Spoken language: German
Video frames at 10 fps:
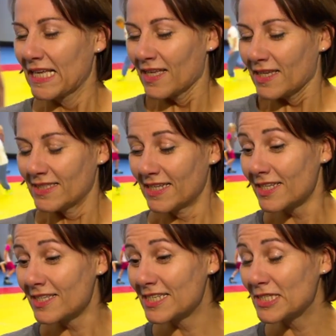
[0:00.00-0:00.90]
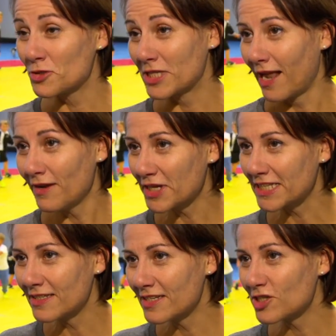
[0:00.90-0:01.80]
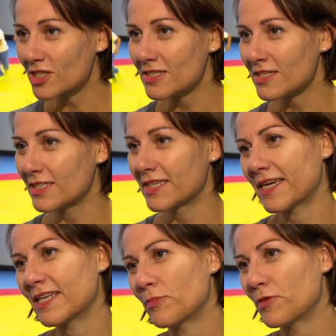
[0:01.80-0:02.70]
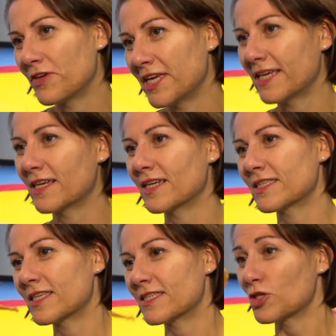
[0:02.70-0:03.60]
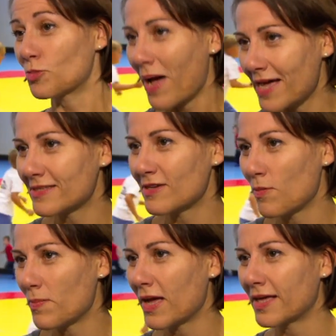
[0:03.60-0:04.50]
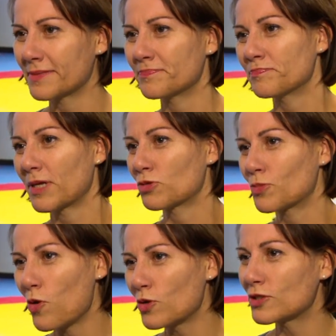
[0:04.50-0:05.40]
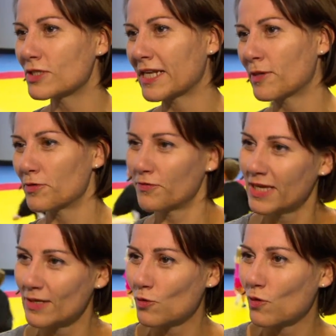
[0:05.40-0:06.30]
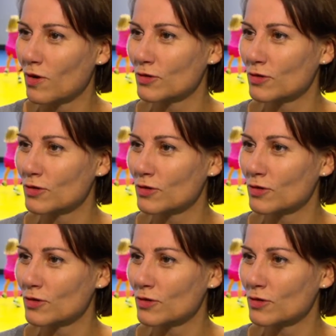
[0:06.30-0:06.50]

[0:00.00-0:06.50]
Ich denke, dass es das total wichtig ist, dass sich die Kinder bewegen, dass sie Spaß haben an, am Sport, an der Bewegung,